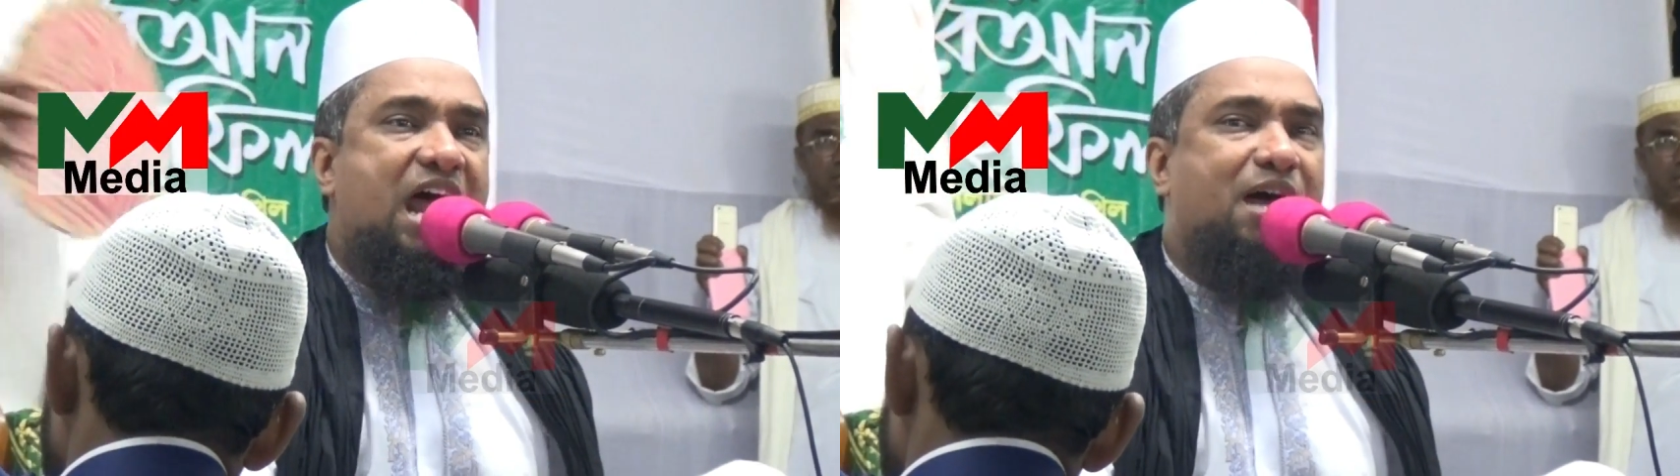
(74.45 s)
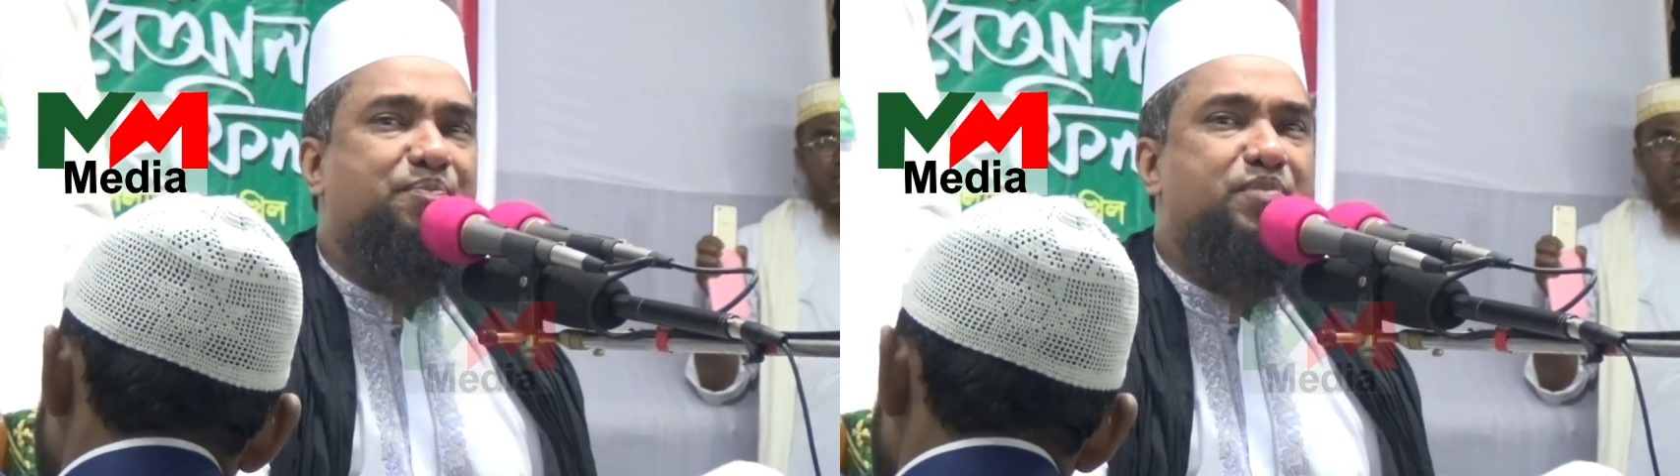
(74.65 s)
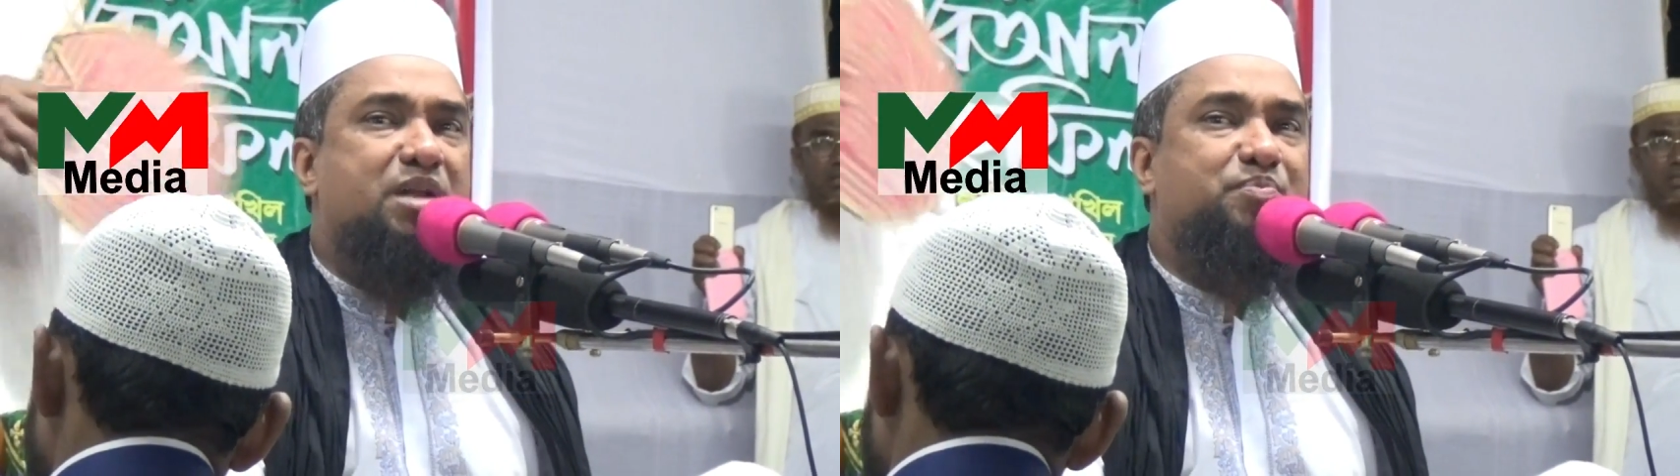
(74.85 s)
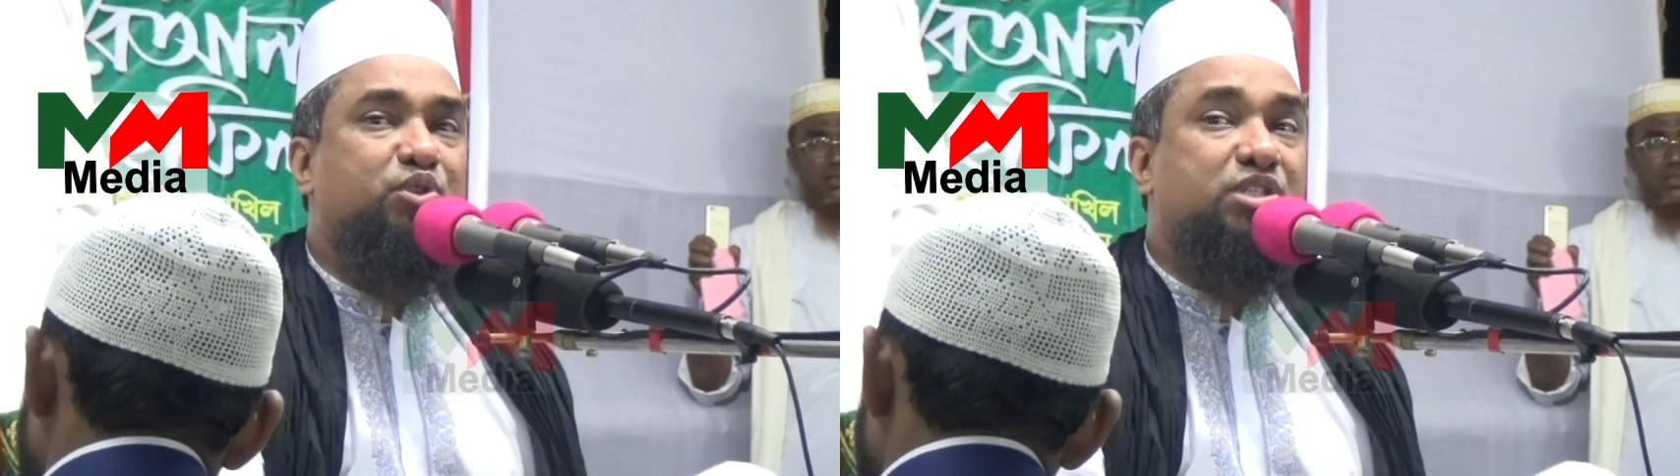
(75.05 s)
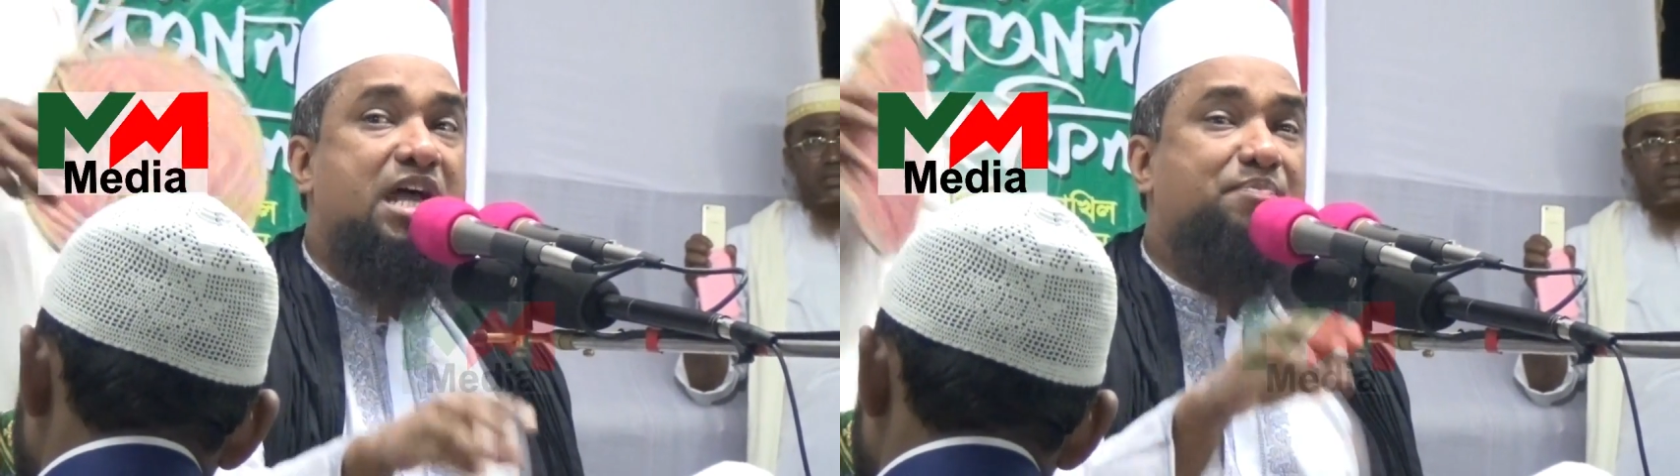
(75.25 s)
আপনার
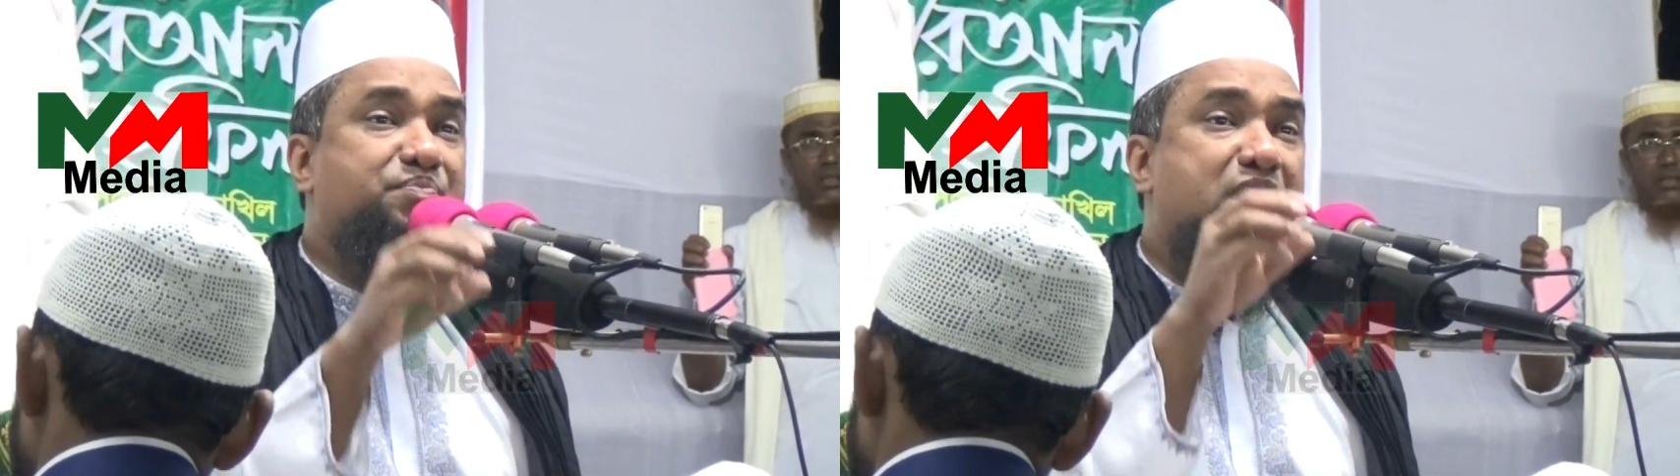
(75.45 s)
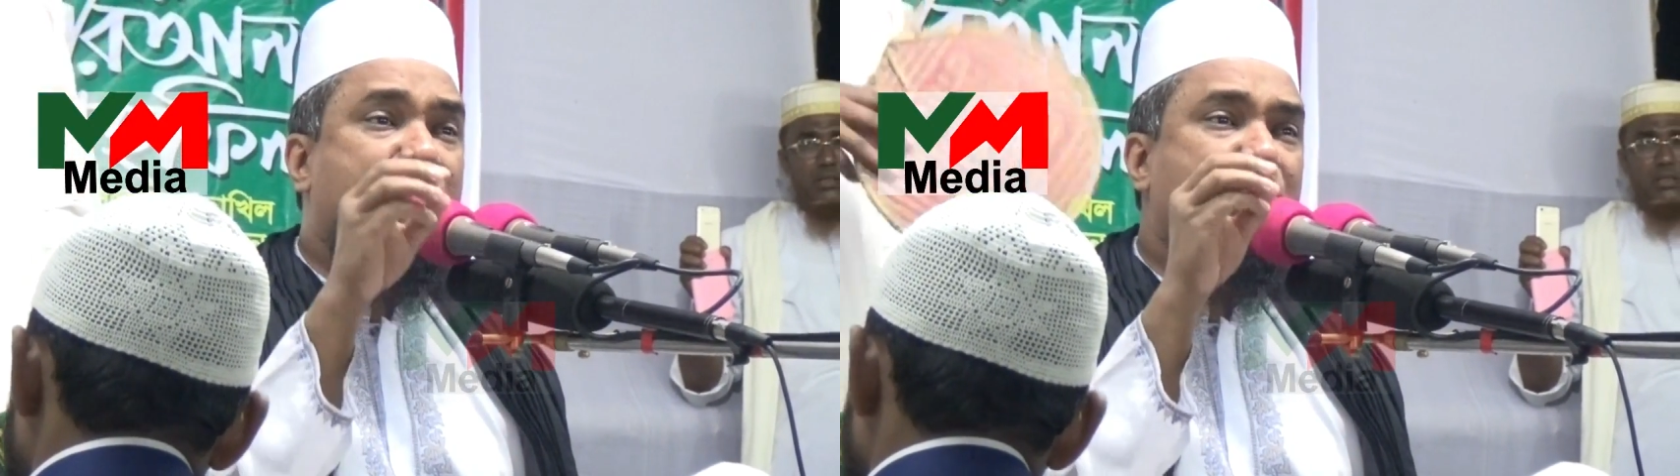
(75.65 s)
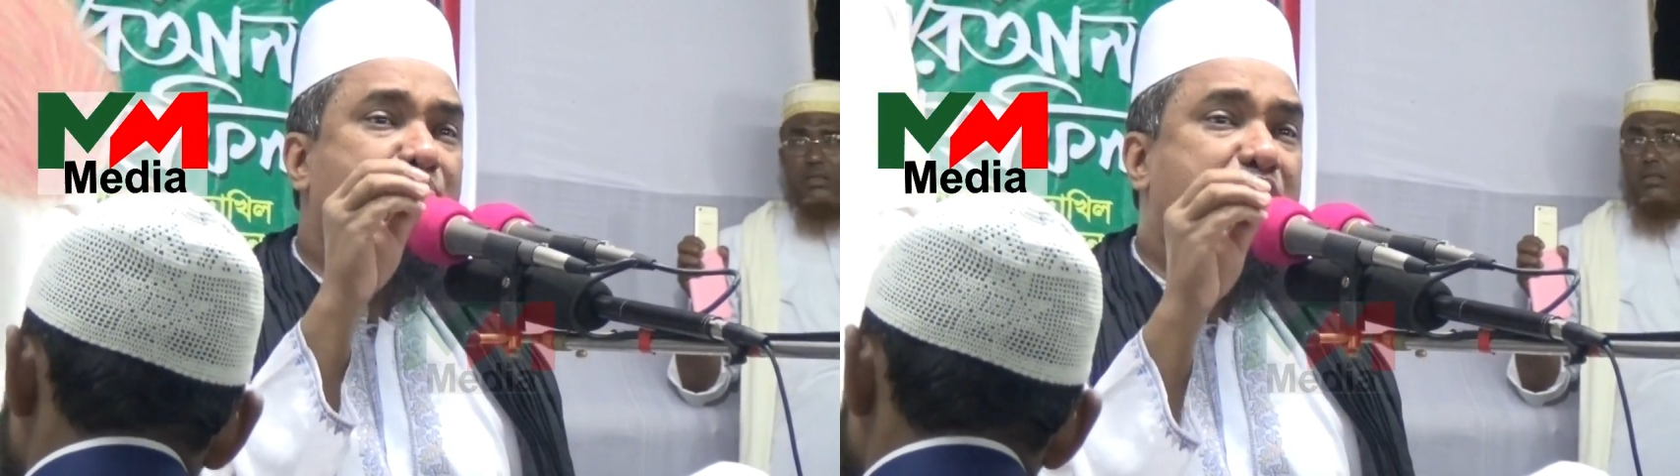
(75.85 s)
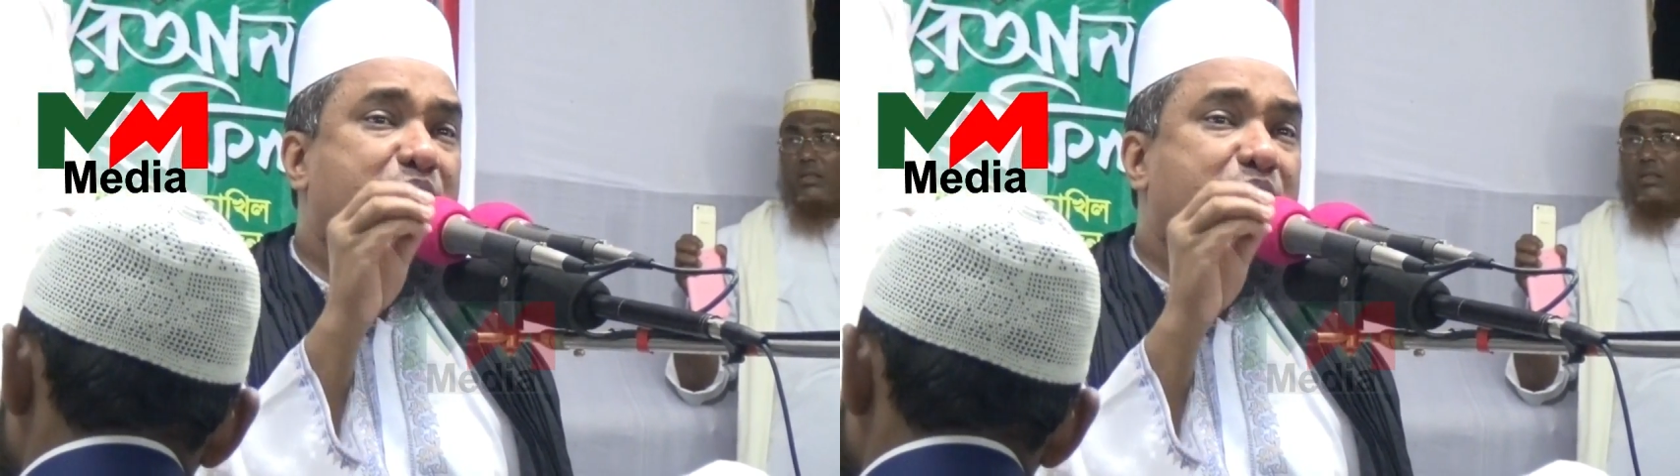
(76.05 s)
প্রতি আপনার রবের